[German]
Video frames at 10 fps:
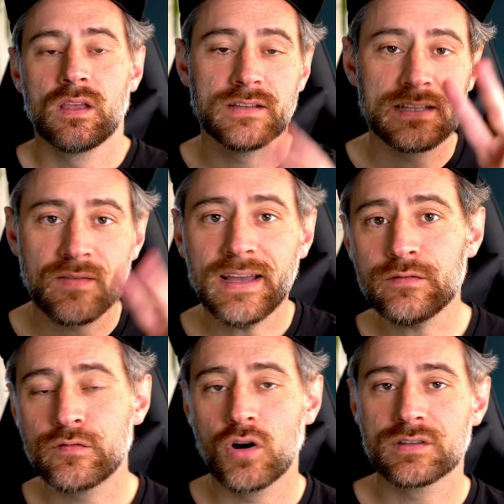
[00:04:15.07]
Der
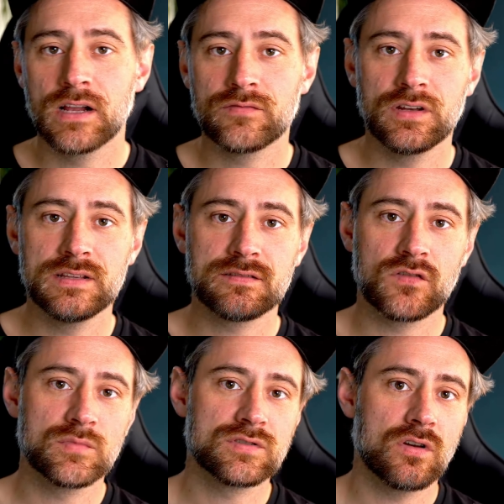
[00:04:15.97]
zweite Vorteil von
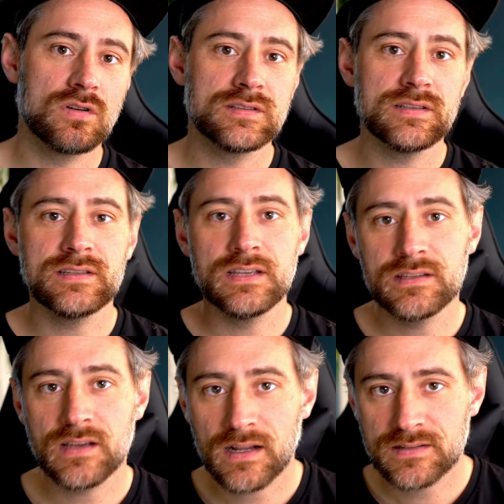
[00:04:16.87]
Instagram Stories ist die
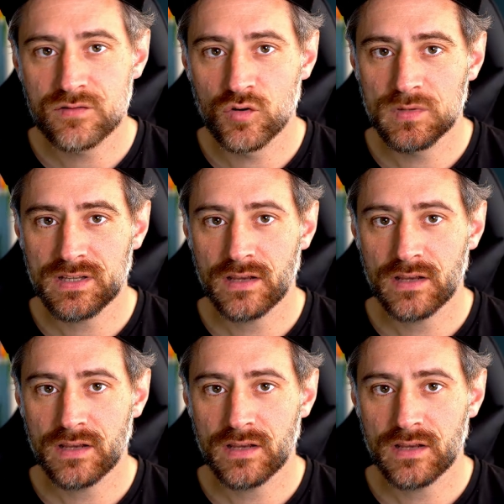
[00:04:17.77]
Interaktion mit deinen